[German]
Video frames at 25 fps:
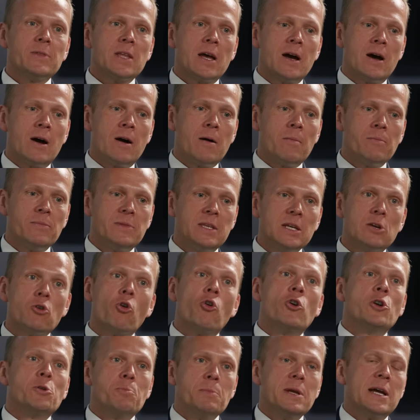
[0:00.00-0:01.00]
ähm, die
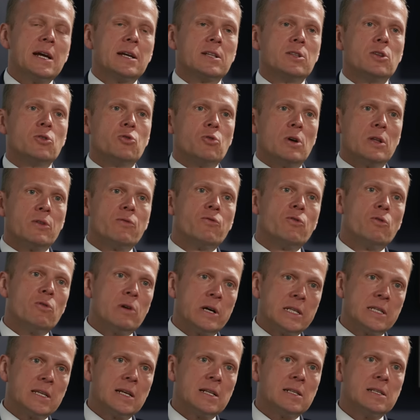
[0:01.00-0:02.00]
Goldmärkte dort vor
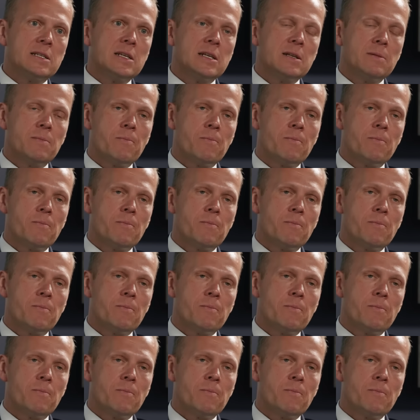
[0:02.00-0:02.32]
Ort ansehen.